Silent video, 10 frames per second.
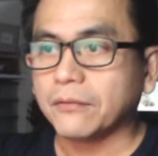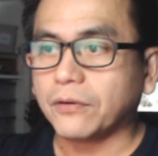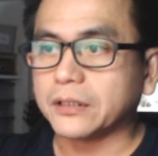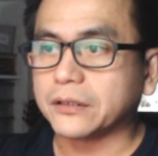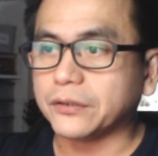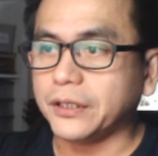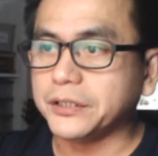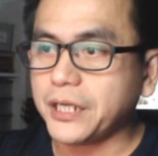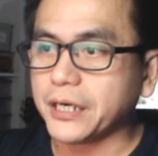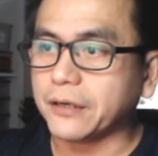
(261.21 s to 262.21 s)
For the third
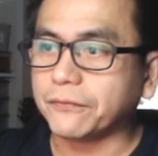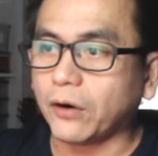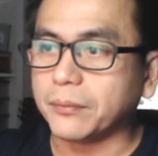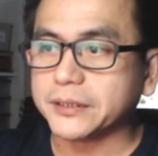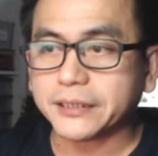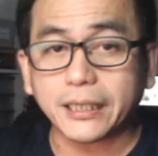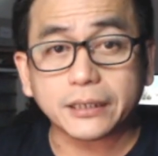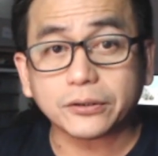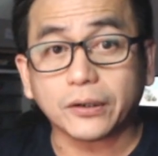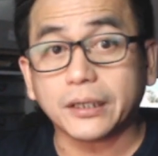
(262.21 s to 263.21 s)
year, former
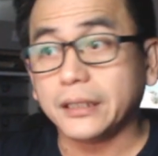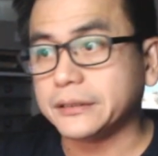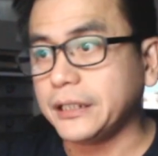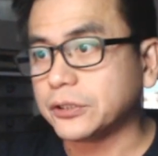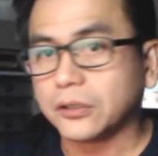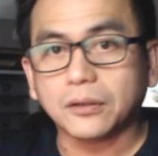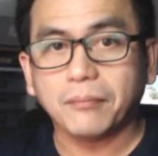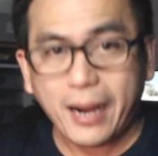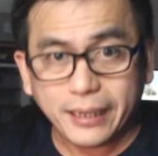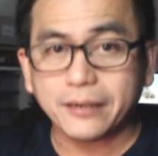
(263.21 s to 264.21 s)
Senator uh, Tito
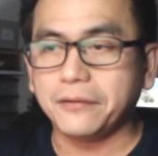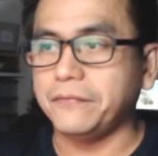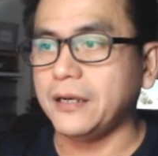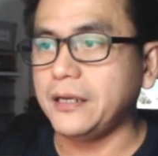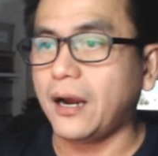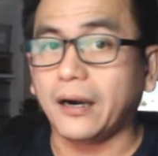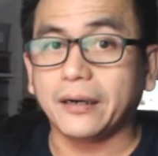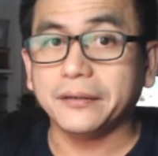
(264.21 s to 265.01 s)
Manny Villar,